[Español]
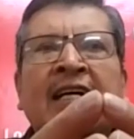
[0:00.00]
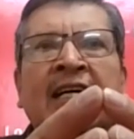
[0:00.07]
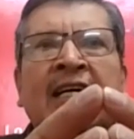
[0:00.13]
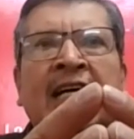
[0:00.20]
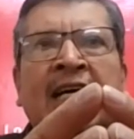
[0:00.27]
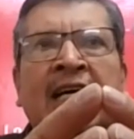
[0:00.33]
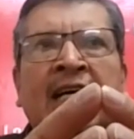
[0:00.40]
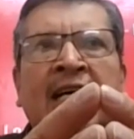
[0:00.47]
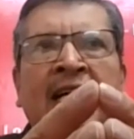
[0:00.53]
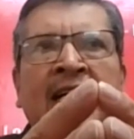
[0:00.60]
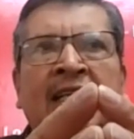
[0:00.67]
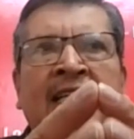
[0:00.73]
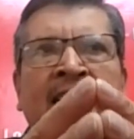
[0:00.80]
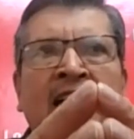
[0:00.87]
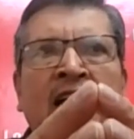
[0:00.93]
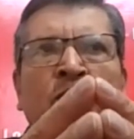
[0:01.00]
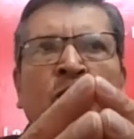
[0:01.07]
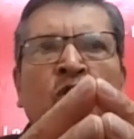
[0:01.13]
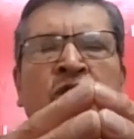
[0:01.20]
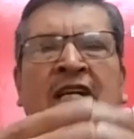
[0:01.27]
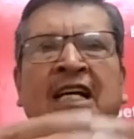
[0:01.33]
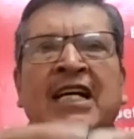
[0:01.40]
eh,
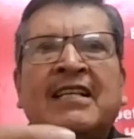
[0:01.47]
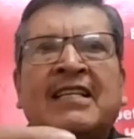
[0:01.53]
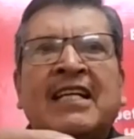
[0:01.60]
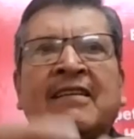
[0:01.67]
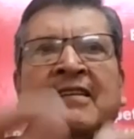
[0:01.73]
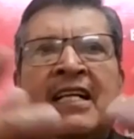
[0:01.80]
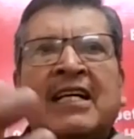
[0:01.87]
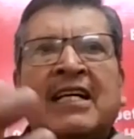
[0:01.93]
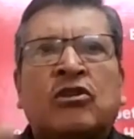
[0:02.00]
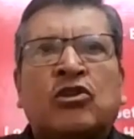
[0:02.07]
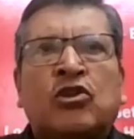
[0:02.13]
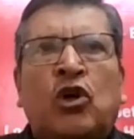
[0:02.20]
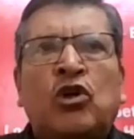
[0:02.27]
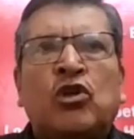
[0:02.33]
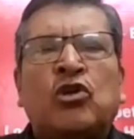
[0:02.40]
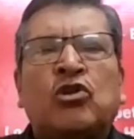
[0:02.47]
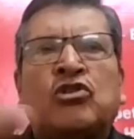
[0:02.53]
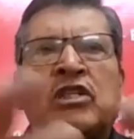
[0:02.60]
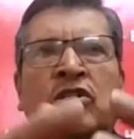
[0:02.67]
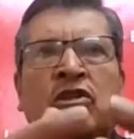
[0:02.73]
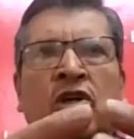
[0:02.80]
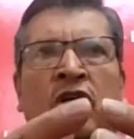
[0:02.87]
tenemos que entender todos
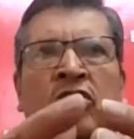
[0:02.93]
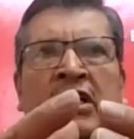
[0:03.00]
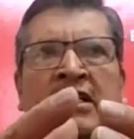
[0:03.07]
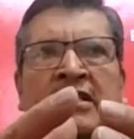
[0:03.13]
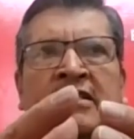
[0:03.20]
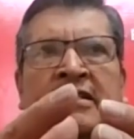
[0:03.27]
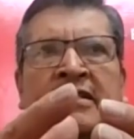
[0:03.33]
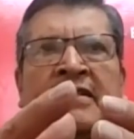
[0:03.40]
y todas